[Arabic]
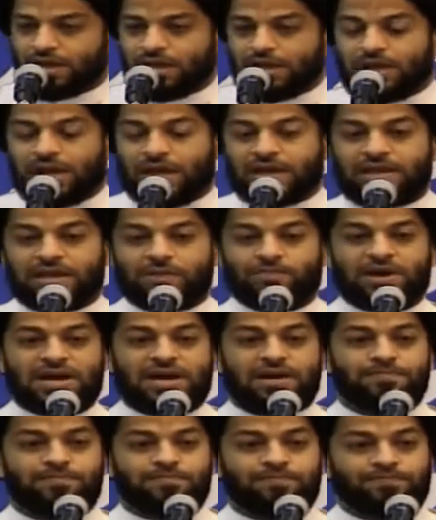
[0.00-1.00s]

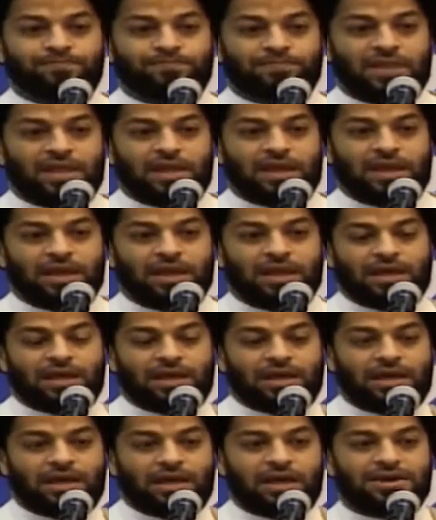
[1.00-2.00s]
الإمام
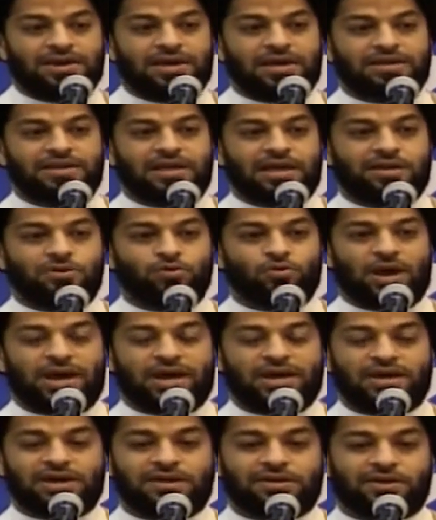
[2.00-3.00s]
أراد أن
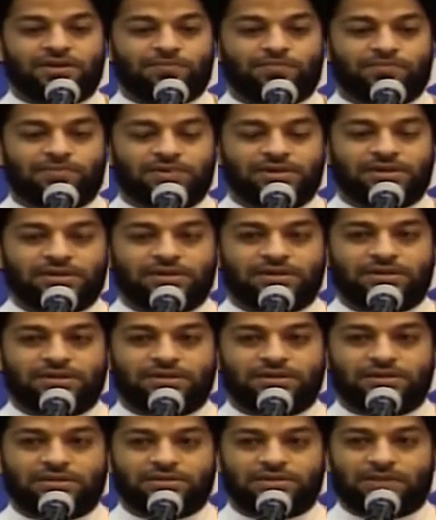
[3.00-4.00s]
يحارب
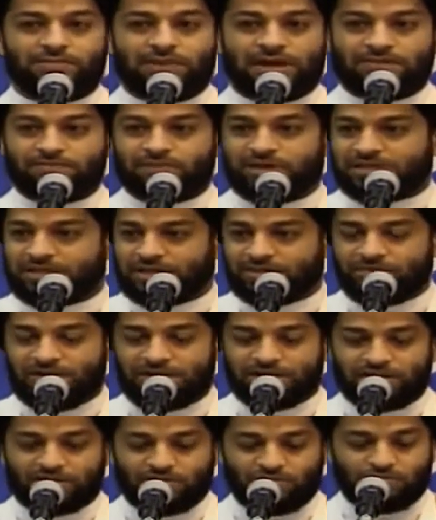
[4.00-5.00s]
طبعا باعتبار
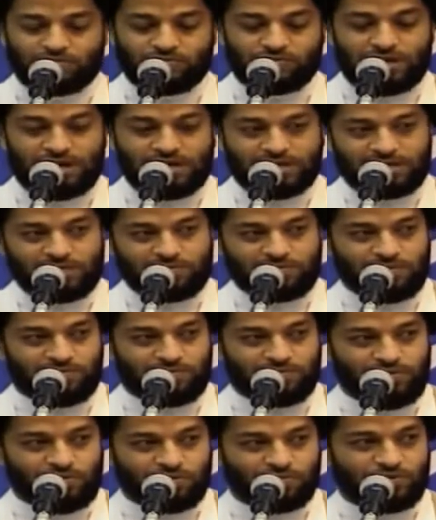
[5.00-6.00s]
أنه هذا
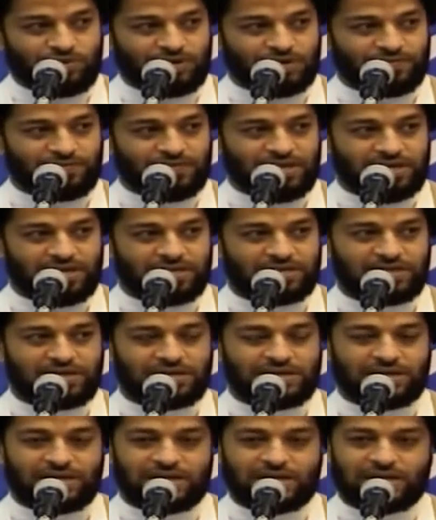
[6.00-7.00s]
موضوعنا في هذه
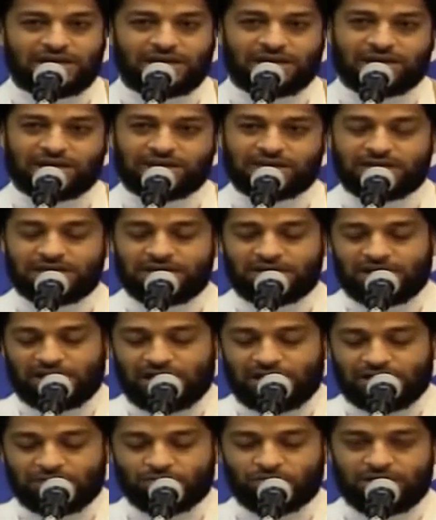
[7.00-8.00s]
الليلة عن
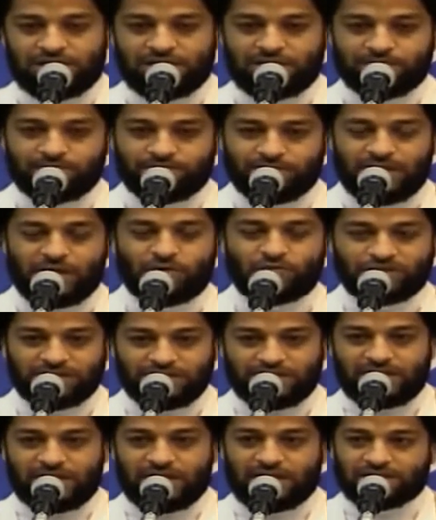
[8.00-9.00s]
الوهم أو
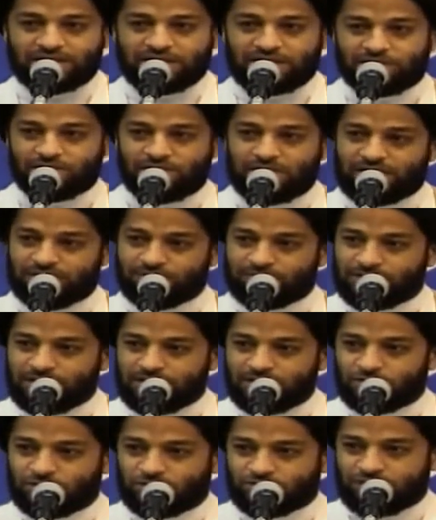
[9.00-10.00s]
صناعة الوهم
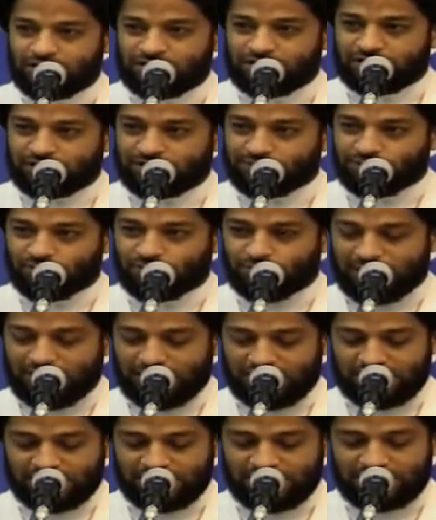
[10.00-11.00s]

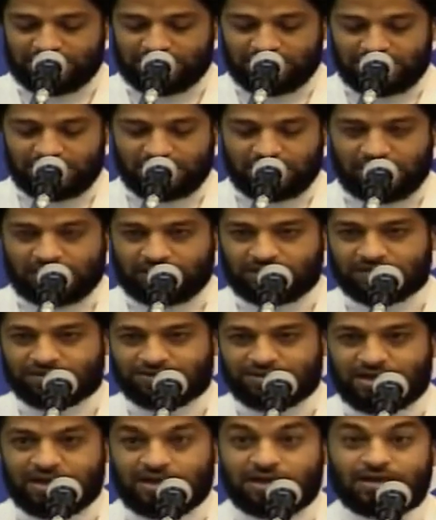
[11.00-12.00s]
ونخلين
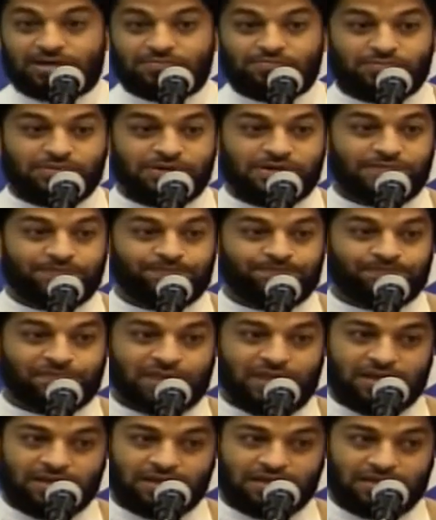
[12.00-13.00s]
الإرهاب
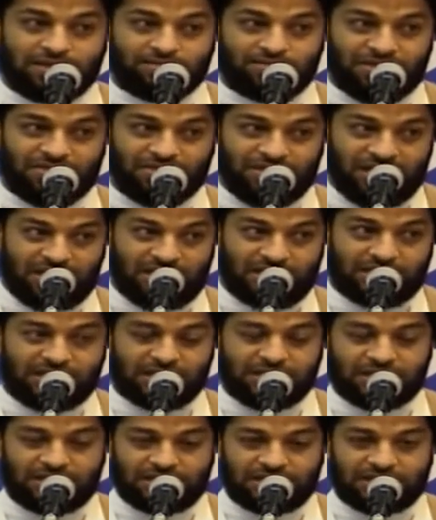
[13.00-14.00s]
آه، مثال
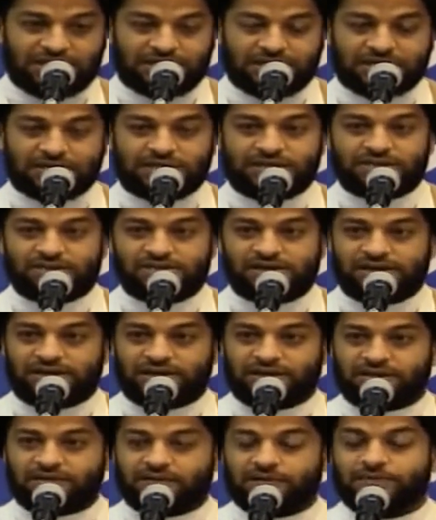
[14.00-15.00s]
إلى
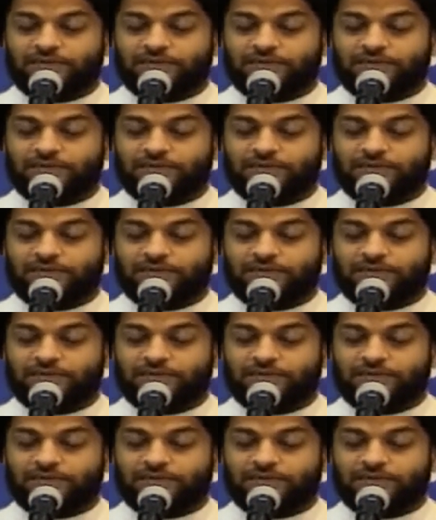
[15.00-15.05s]
ذلك